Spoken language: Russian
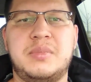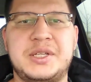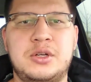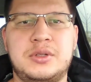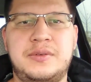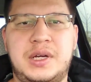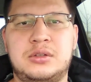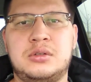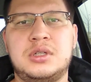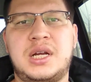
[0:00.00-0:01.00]
маневров,
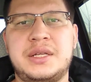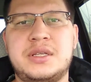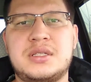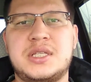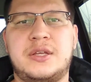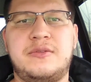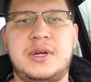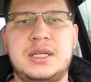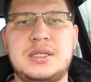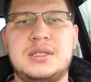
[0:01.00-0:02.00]
которые ранее
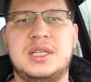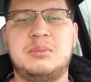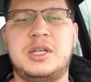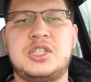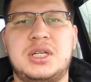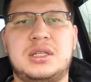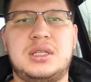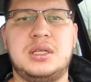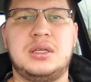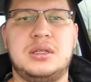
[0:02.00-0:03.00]
сдавались на
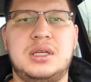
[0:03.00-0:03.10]
площадке.